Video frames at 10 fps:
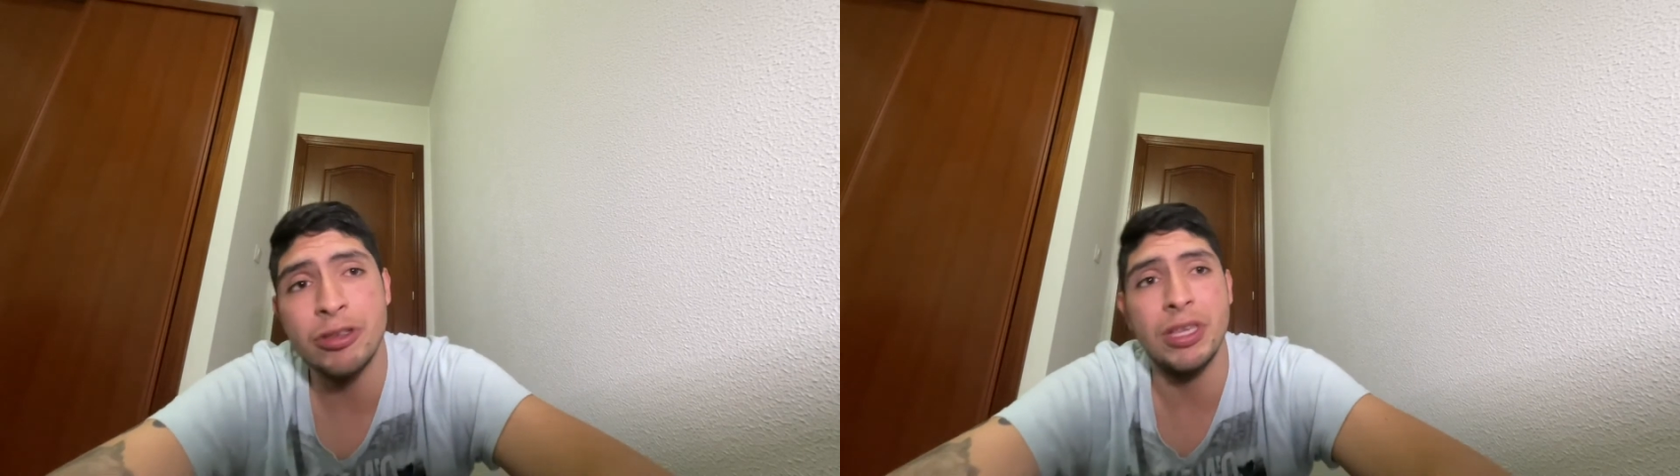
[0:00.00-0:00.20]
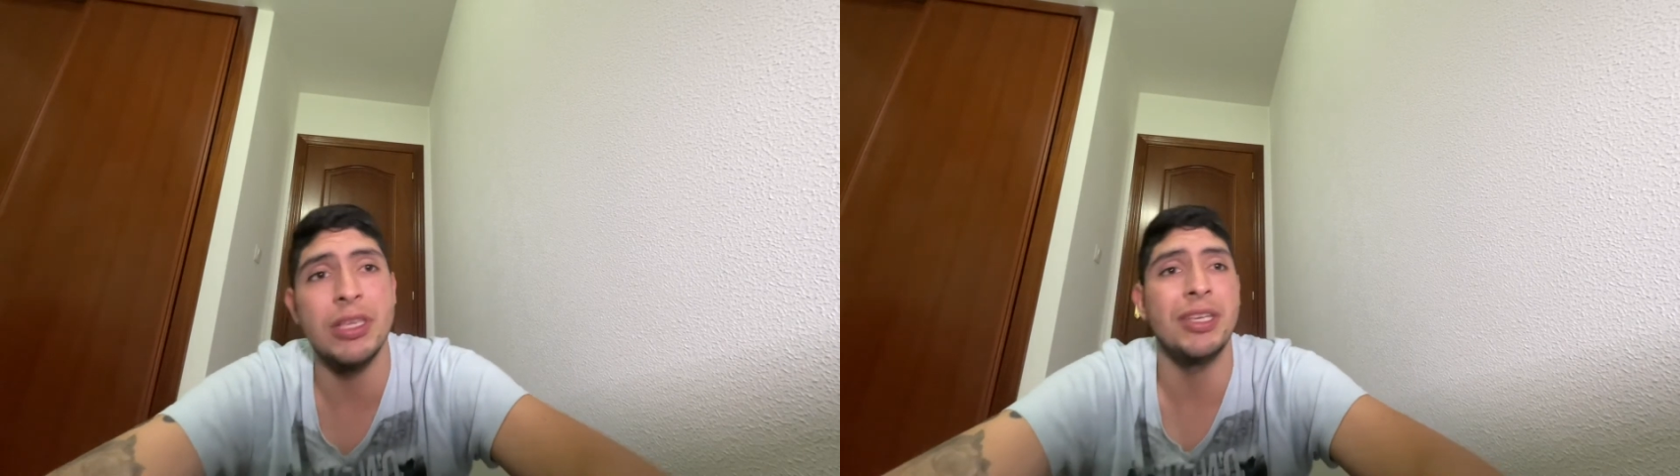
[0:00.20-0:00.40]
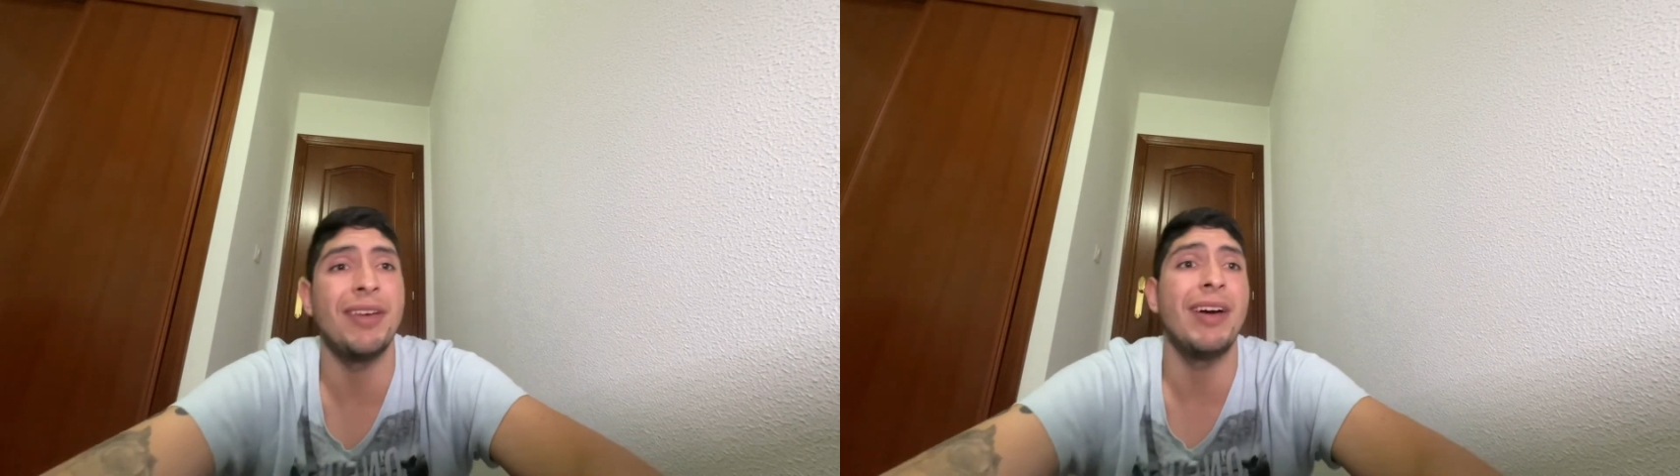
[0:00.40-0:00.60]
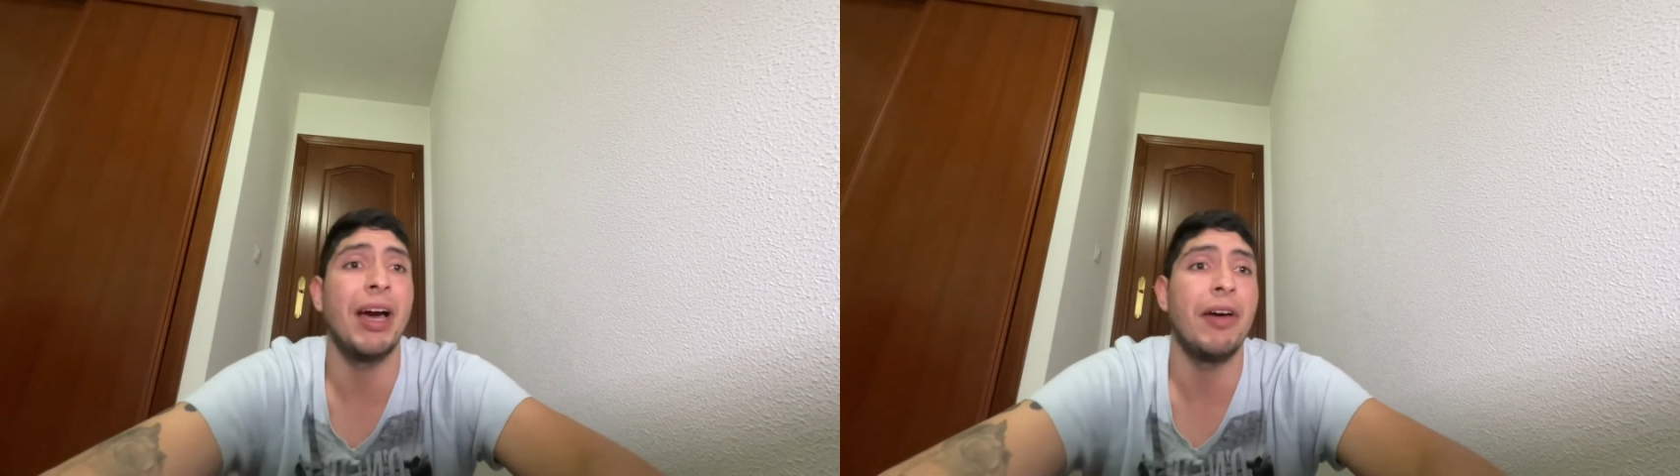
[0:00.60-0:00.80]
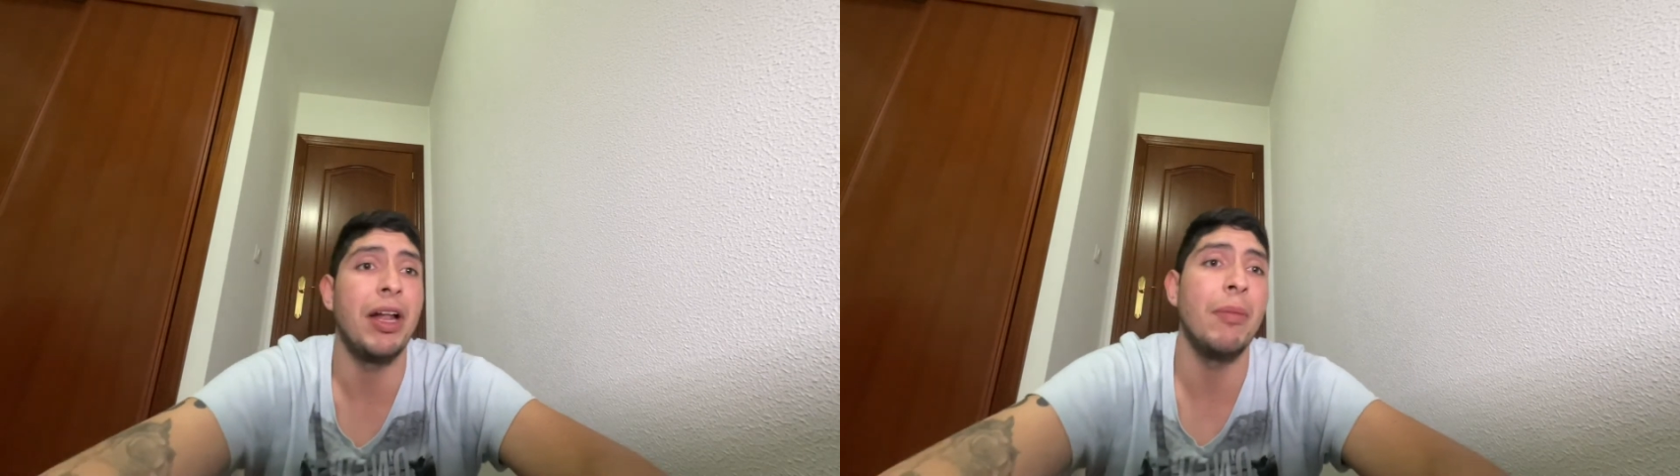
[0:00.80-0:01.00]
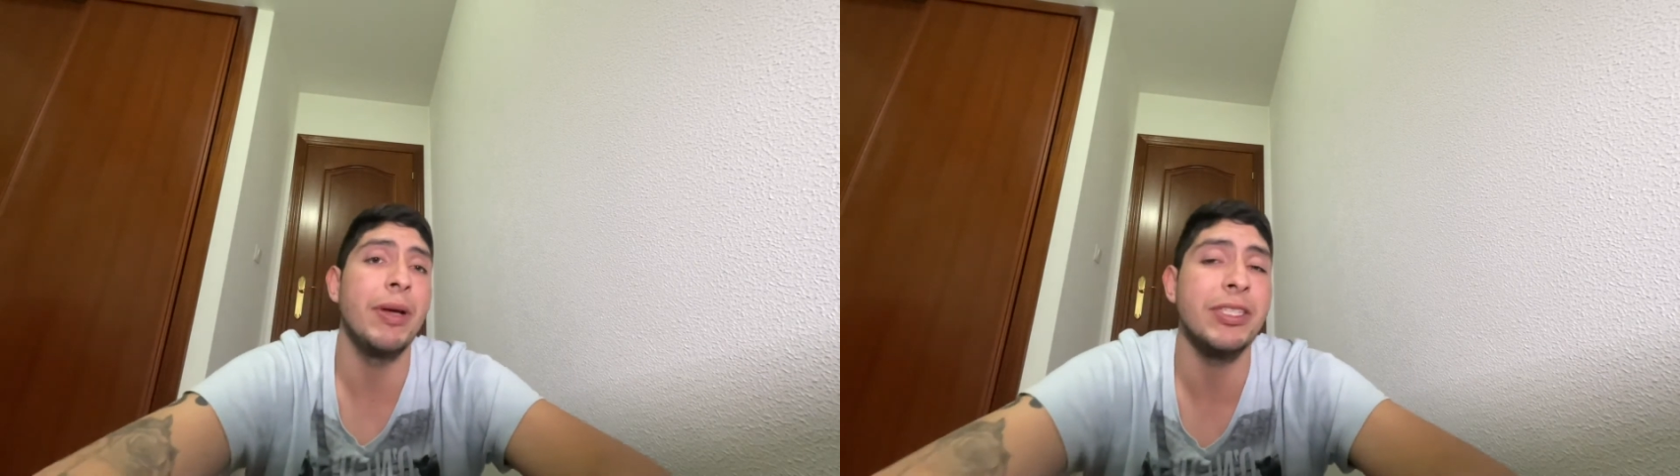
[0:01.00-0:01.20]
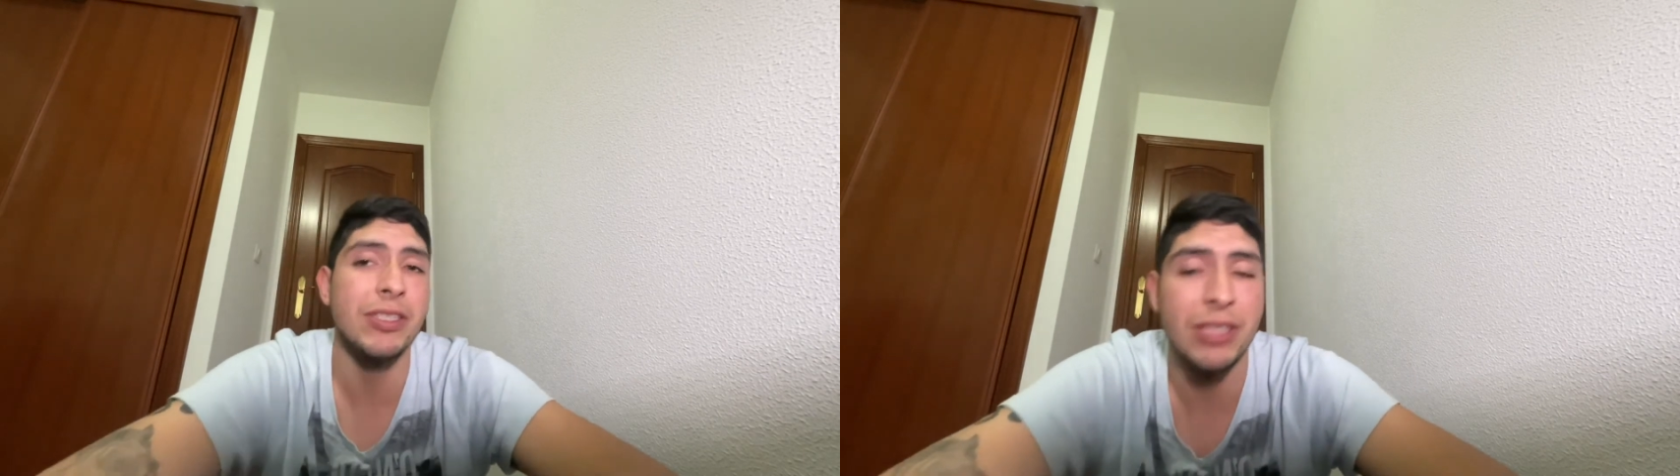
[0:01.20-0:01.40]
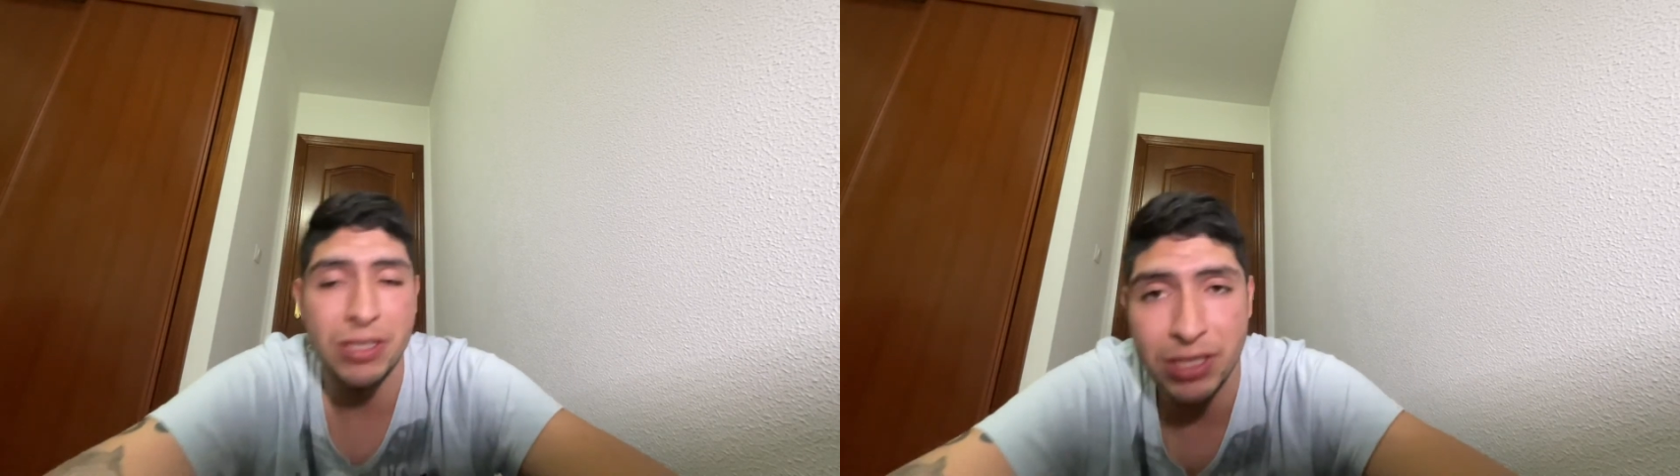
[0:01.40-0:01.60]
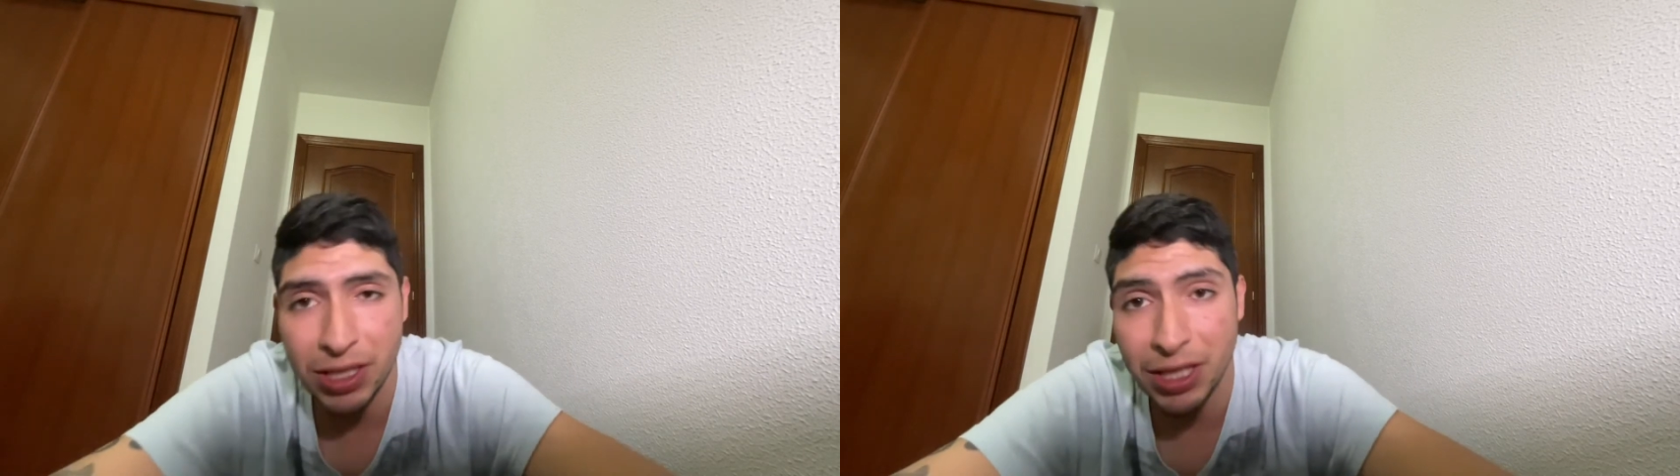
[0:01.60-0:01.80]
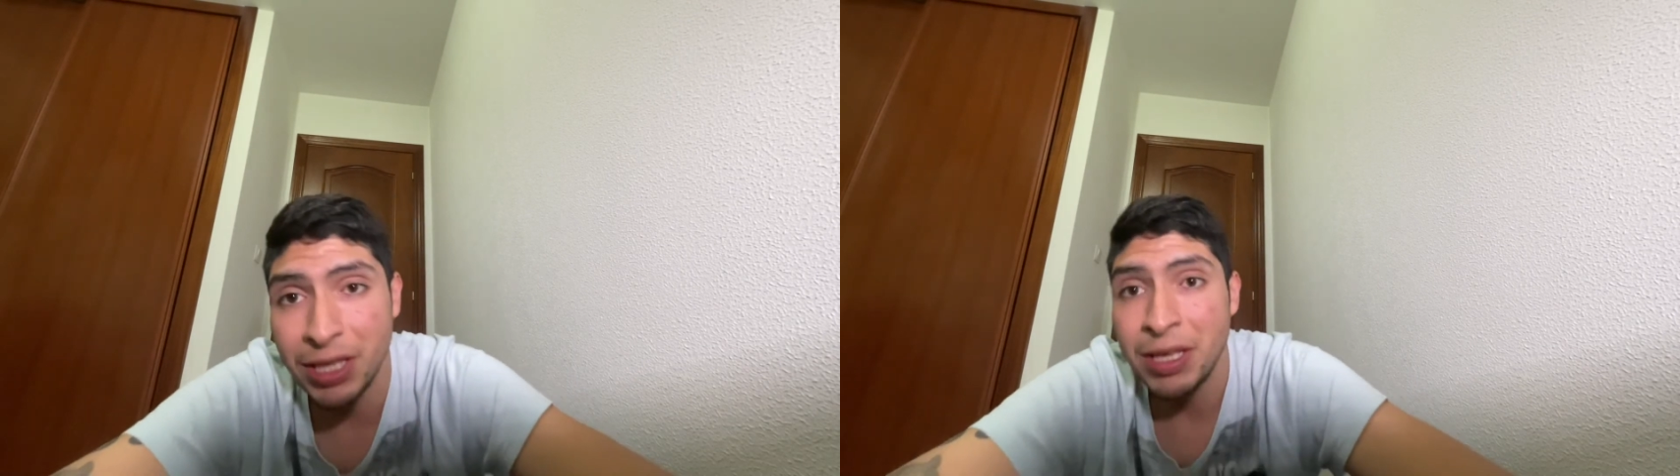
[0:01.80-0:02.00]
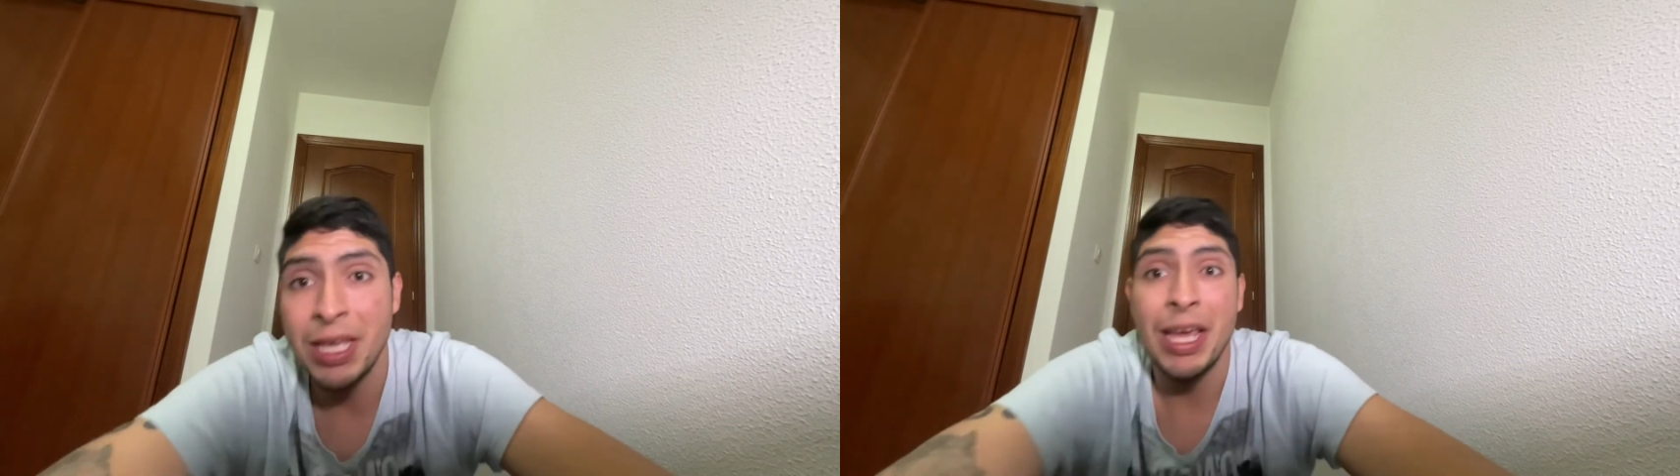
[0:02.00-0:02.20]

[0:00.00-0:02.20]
se dice que va a acabar en el Manchester City,